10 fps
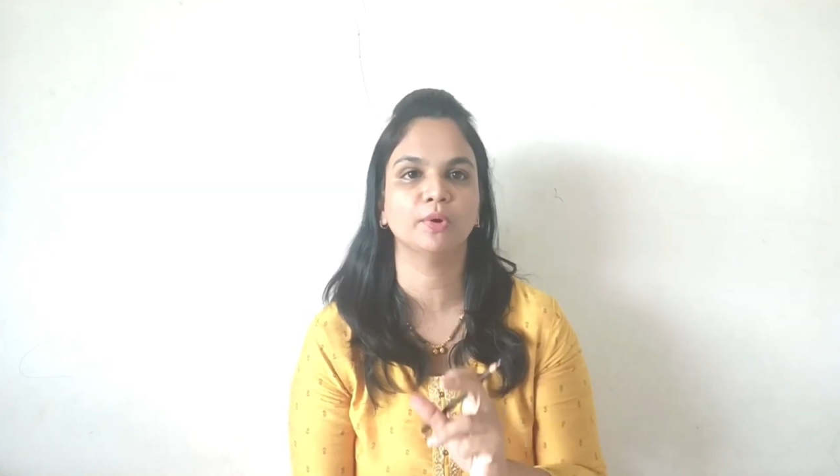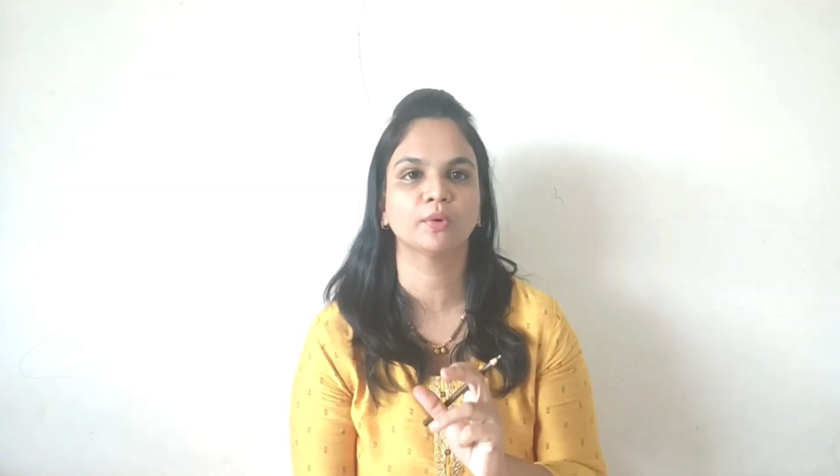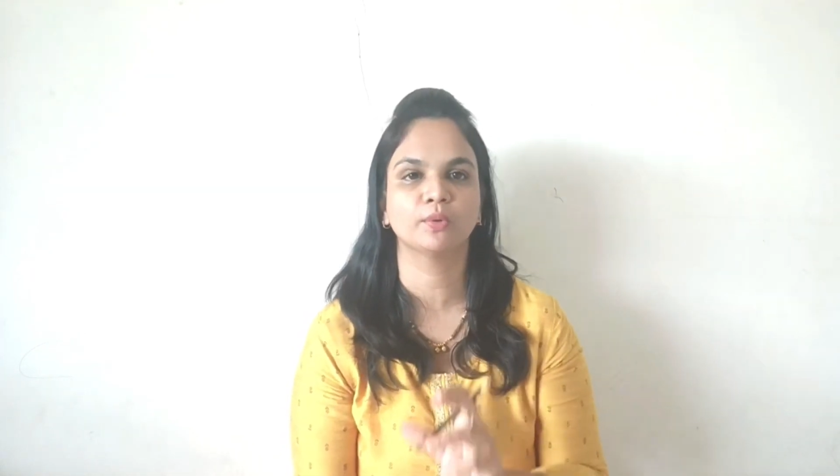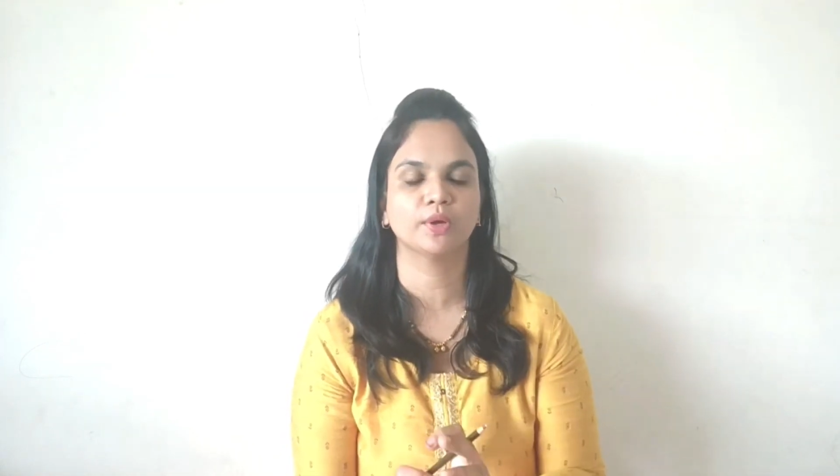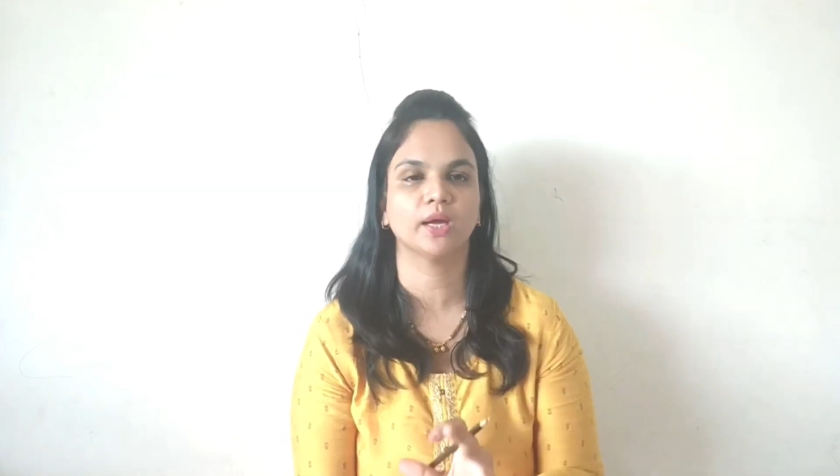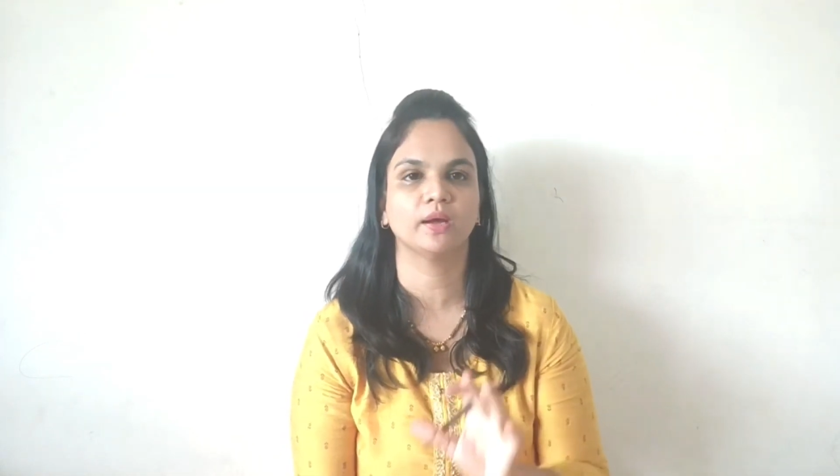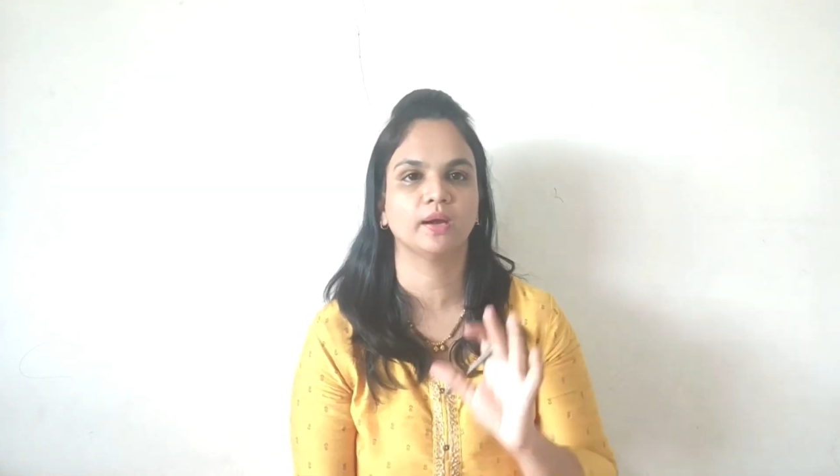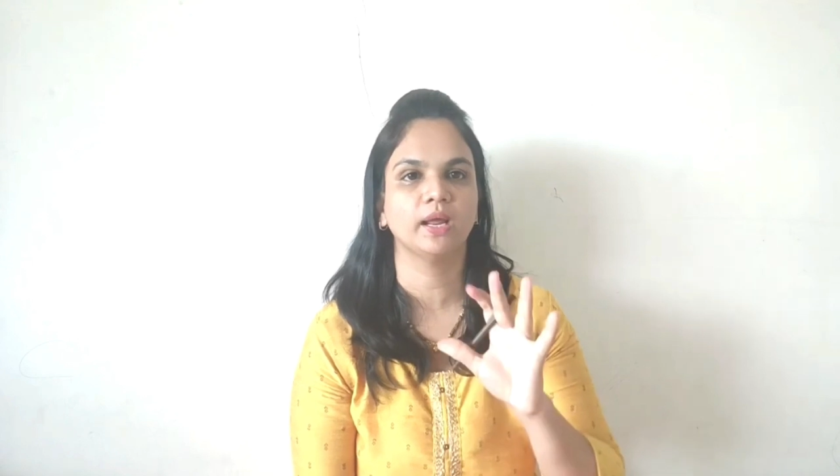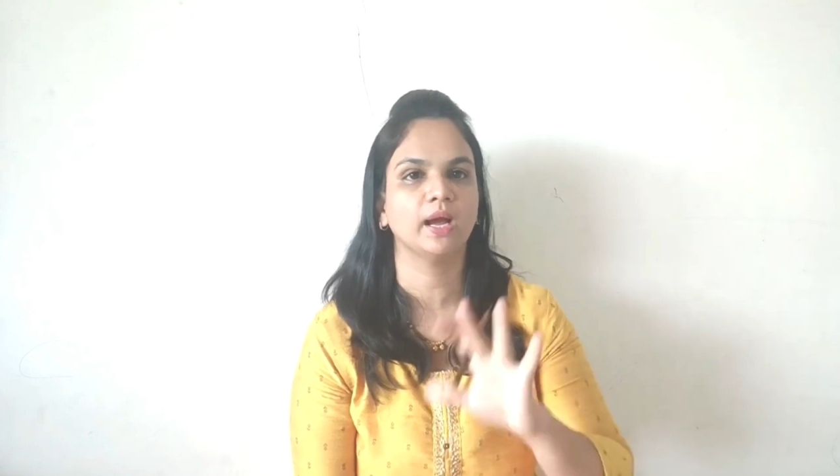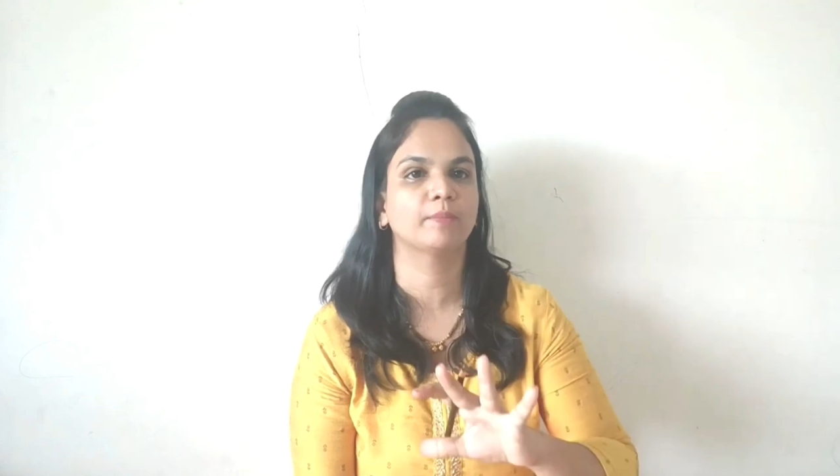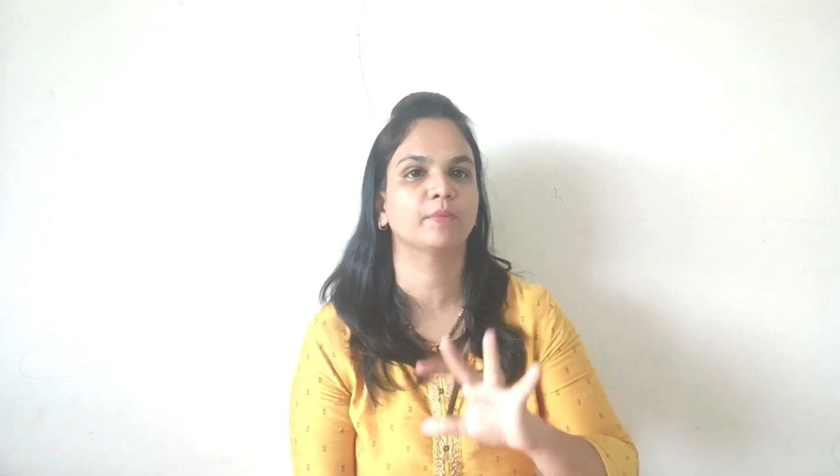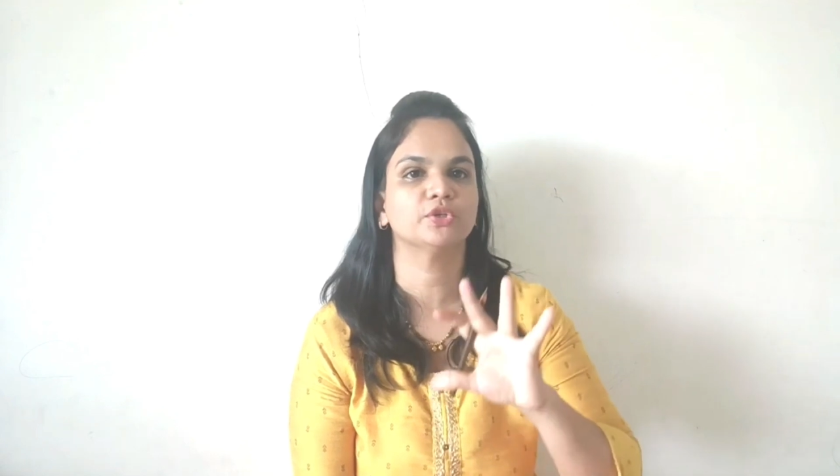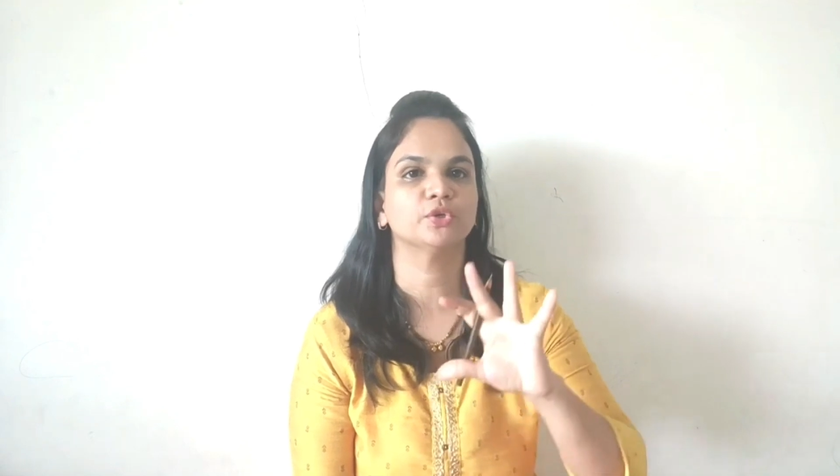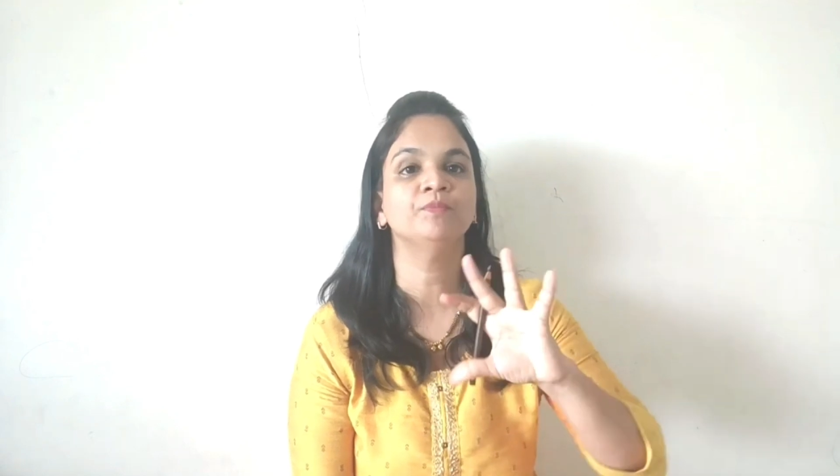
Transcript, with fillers: आप लोगों को क्या करना है आपका